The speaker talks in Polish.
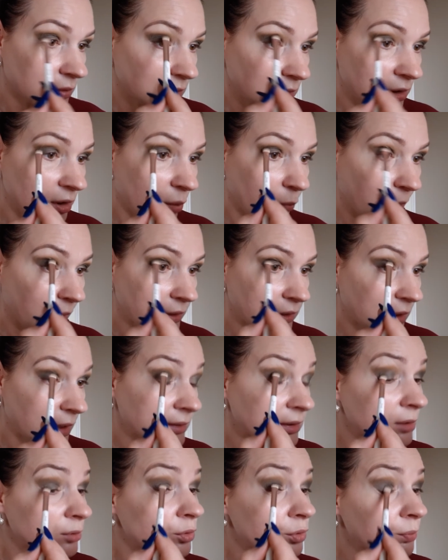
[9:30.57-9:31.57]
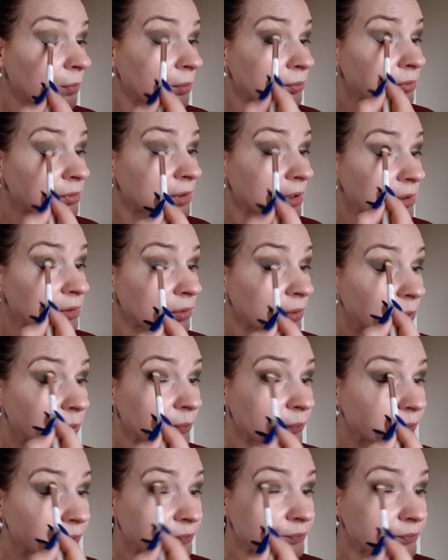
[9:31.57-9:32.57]
I dobra, i teraz jak już mam tutaj tą
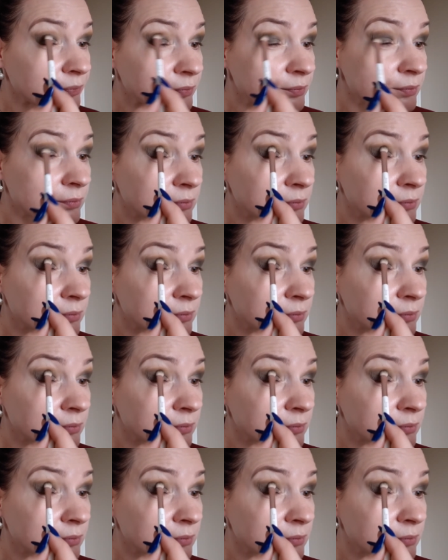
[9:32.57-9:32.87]
mm,